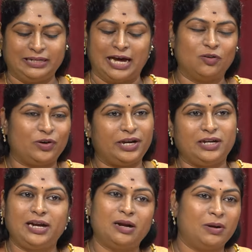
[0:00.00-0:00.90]
டாரோ
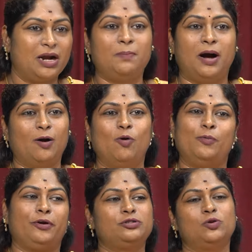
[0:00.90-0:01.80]
ரீடிங்லேயே நம்மளால பார்க்கவும்
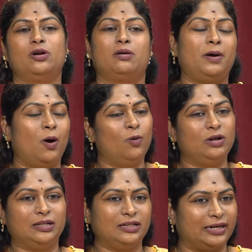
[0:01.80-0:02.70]
முடியும் சொல்கிறப்ப
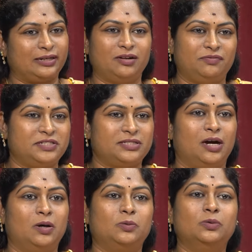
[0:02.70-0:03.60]
அவங்களுக்கு அது கரெக்டாக ஃபிக்ஸ்
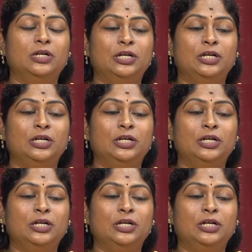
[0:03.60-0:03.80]
ஆகும்